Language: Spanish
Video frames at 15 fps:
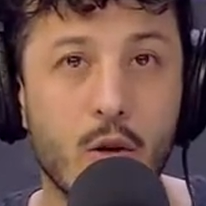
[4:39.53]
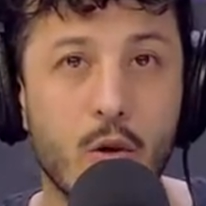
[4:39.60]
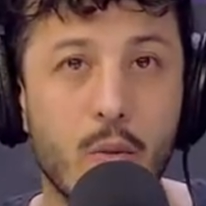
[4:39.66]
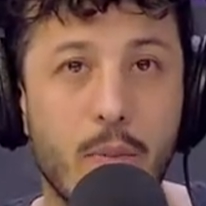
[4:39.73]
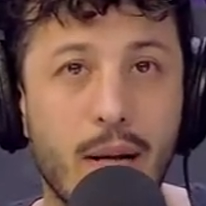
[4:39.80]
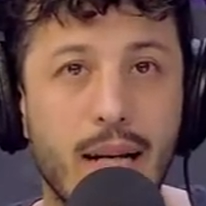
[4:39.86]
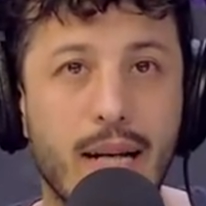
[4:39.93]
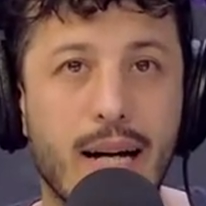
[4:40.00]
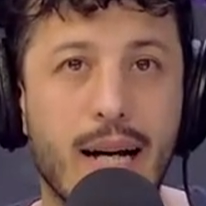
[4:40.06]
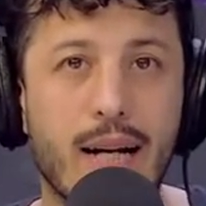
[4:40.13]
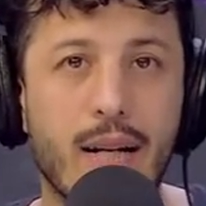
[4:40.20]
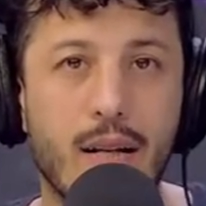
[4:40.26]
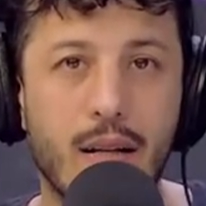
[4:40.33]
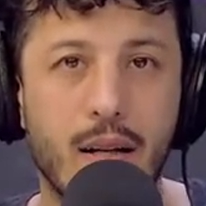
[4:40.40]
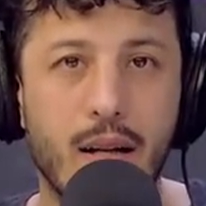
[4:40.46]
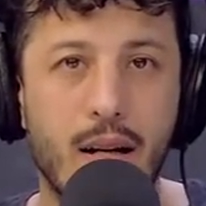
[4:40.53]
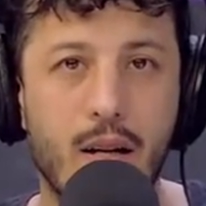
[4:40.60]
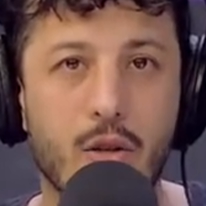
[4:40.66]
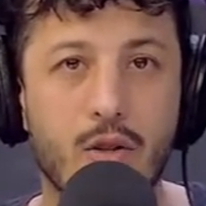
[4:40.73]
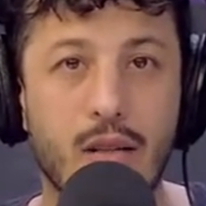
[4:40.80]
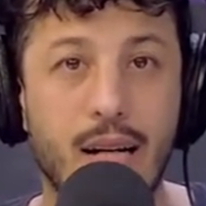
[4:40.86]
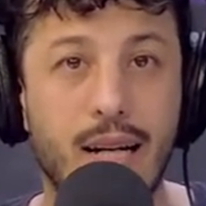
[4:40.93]
Duplicar eh,
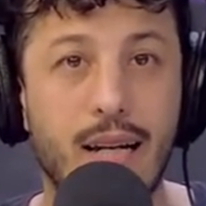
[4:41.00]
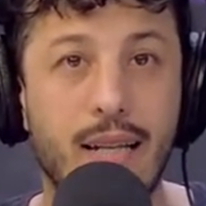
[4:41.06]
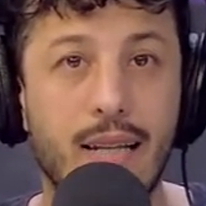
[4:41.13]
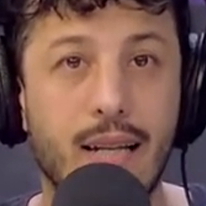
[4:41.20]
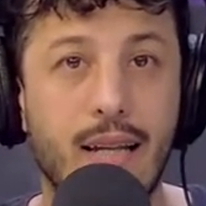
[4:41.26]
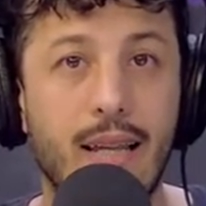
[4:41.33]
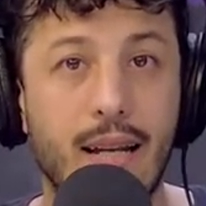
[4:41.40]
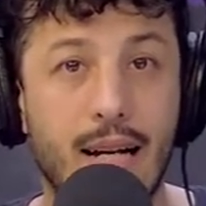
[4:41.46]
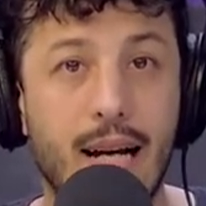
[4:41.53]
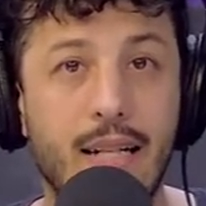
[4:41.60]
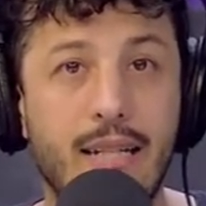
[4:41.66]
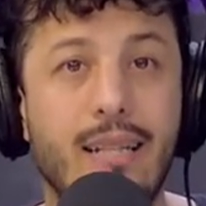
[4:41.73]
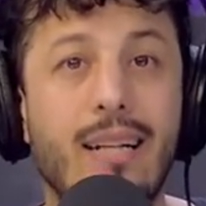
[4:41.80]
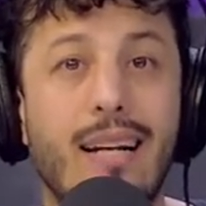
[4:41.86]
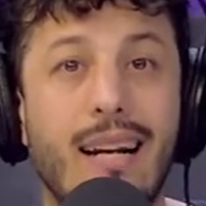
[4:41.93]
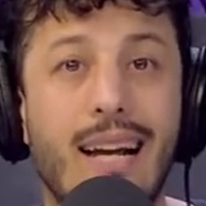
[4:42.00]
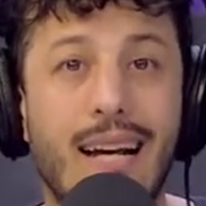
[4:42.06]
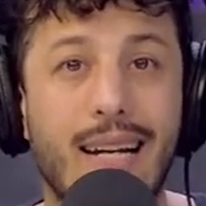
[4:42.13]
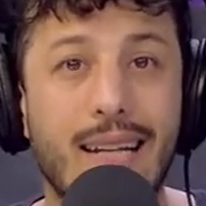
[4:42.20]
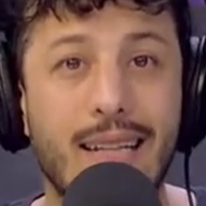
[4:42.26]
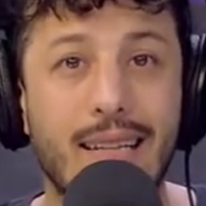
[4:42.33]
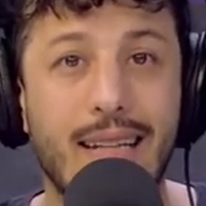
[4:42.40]
los agentes de calle, la
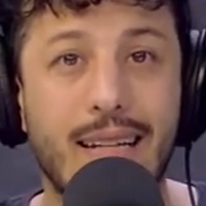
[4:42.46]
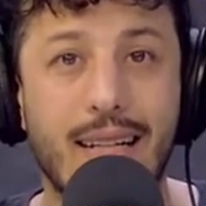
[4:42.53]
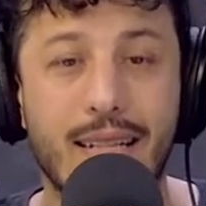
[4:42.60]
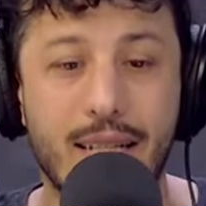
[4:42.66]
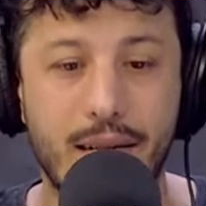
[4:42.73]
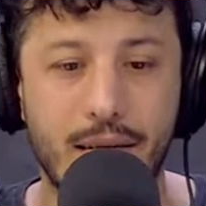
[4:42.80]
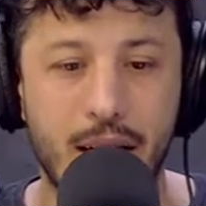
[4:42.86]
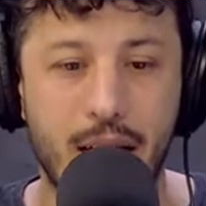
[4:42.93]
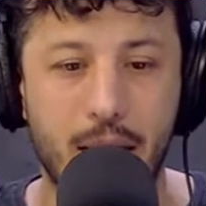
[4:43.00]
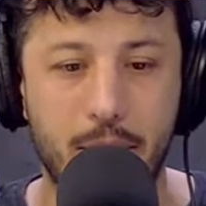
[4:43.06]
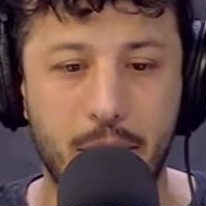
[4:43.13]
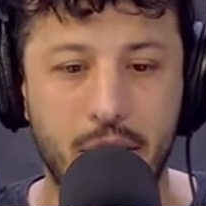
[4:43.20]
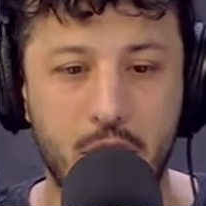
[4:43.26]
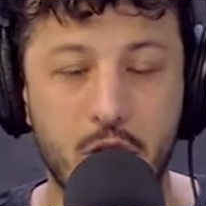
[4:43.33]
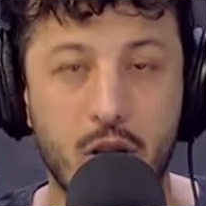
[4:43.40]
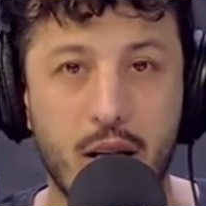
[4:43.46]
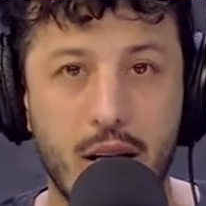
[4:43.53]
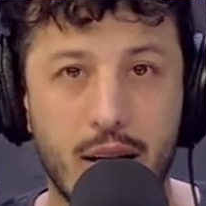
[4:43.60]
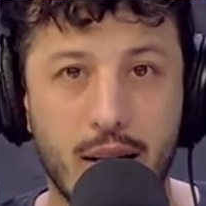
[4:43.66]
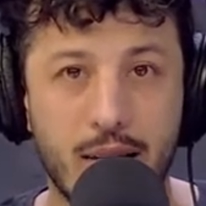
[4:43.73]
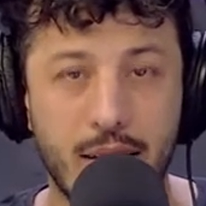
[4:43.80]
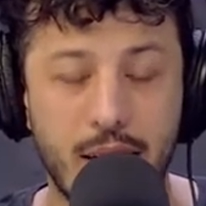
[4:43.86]
gente que lleva pistola,
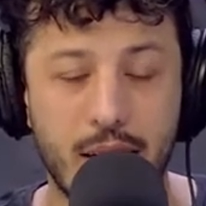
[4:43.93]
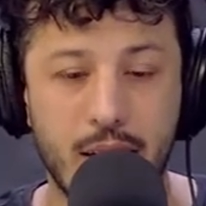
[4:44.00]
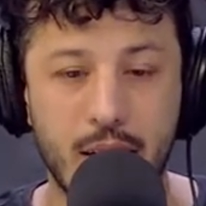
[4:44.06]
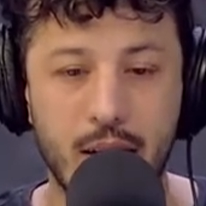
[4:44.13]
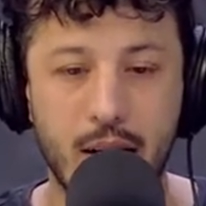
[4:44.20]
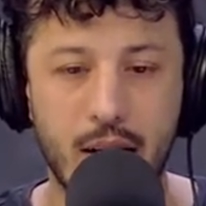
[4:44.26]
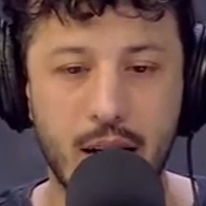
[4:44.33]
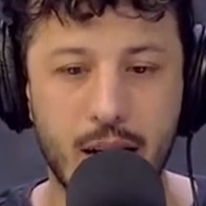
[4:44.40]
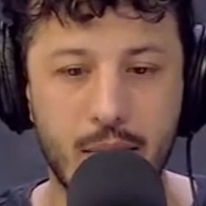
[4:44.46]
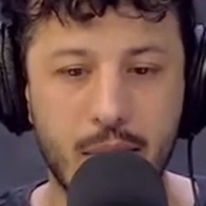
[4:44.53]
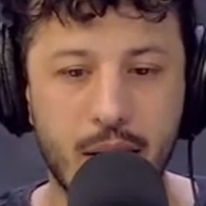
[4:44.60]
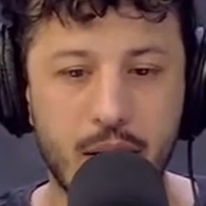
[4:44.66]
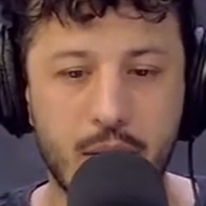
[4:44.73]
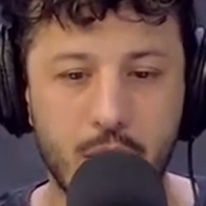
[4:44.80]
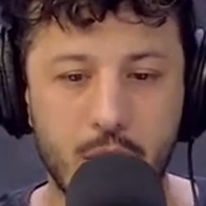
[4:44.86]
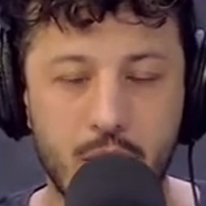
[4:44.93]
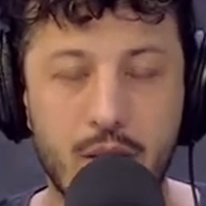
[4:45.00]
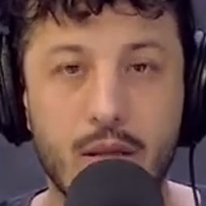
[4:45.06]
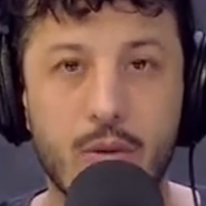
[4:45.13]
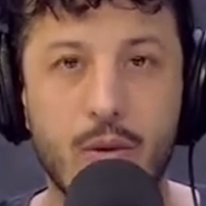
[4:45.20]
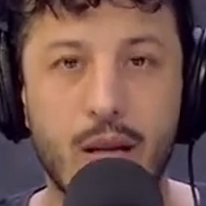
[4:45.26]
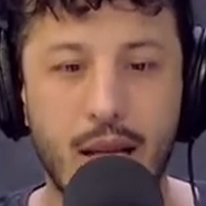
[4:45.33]
decía el ministro de
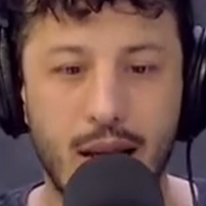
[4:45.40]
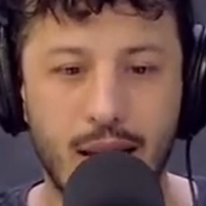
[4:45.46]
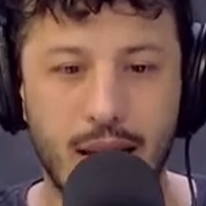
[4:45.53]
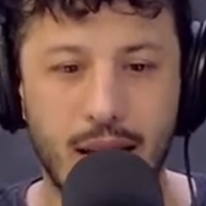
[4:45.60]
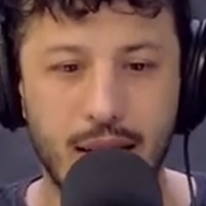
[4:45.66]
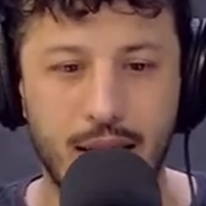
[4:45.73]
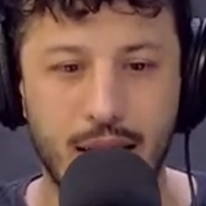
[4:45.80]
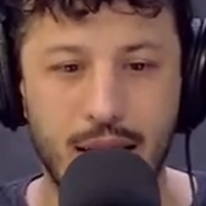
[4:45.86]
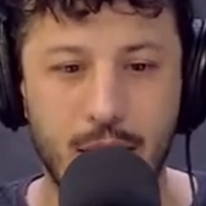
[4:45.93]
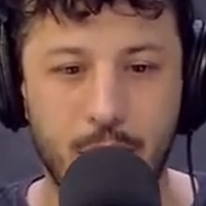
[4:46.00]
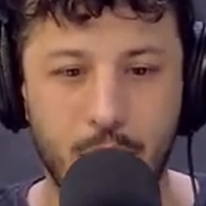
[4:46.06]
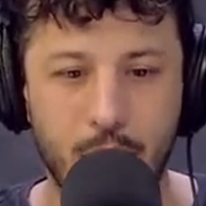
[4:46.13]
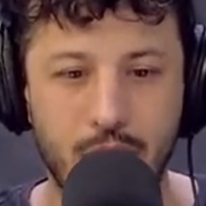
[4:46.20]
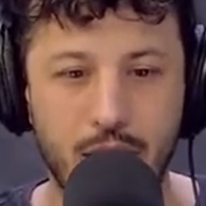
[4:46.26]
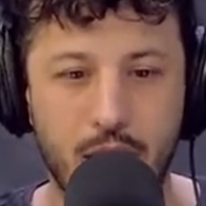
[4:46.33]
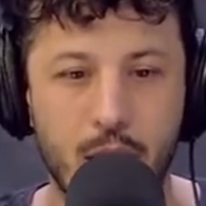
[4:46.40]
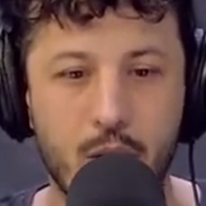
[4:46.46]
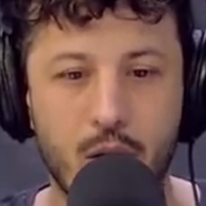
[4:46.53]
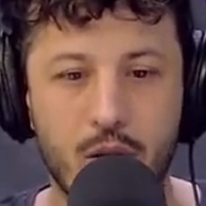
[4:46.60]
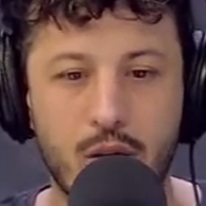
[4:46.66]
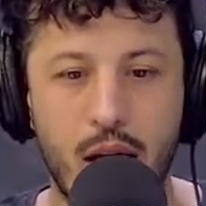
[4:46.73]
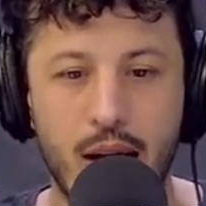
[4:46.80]
Seguridad de la provincia de
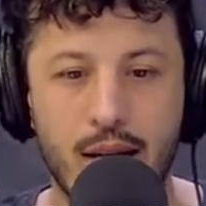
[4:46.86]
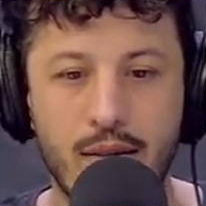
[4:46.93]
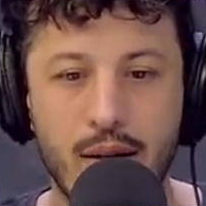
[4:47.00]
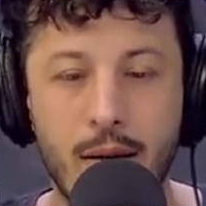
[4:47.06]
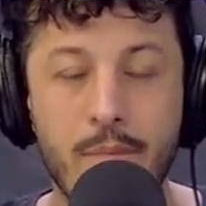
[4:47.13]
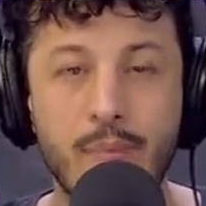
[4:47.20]
Buenos Aires.